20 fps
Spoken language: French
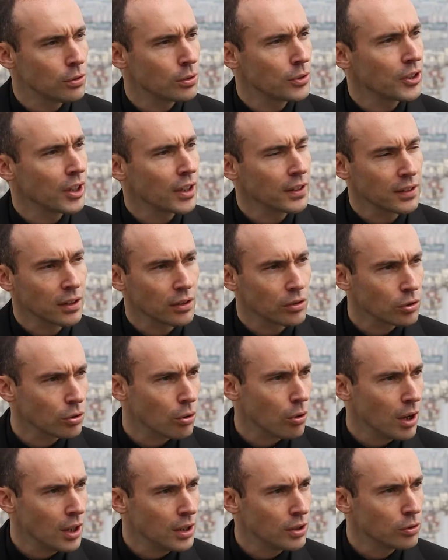de certains
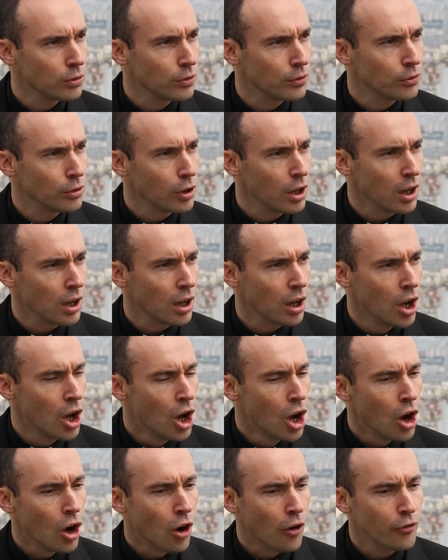droits et devoirs
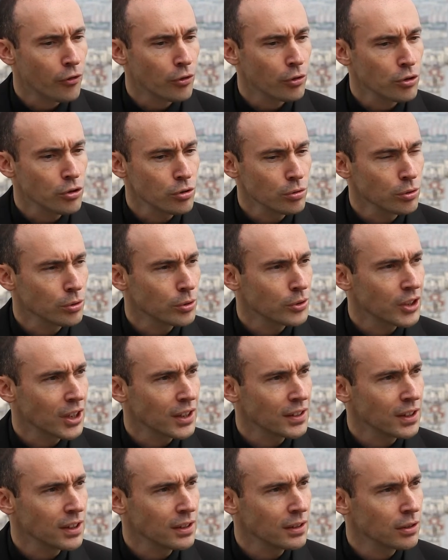en fonction de
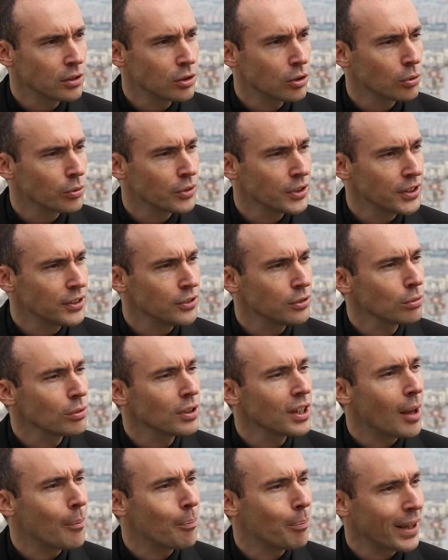certaines conditions
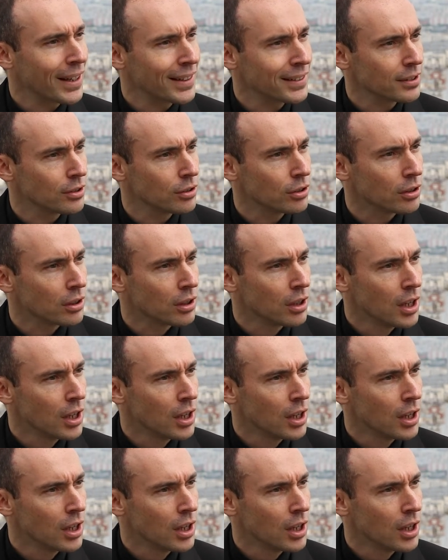de la personne.